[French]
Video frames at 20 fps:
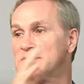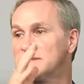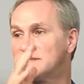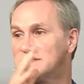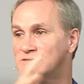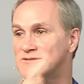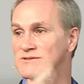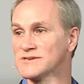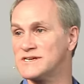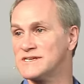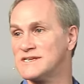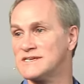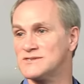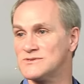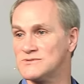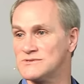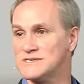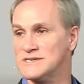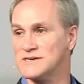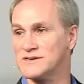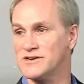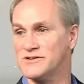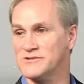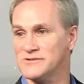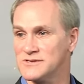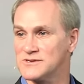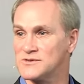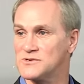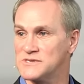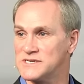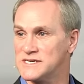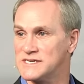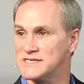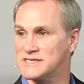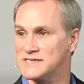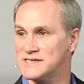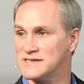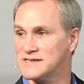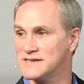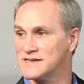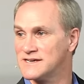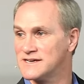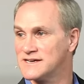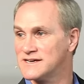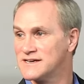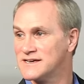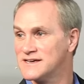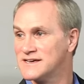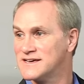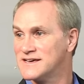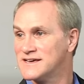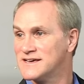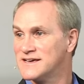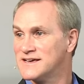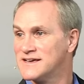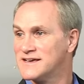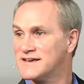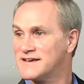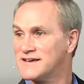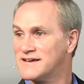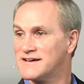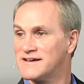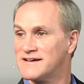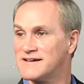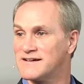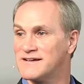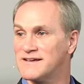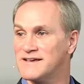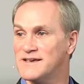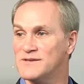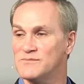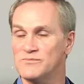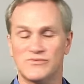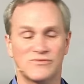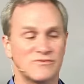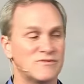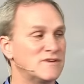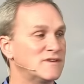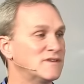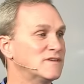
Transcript: de la nation d'Irlande connectée. et puis,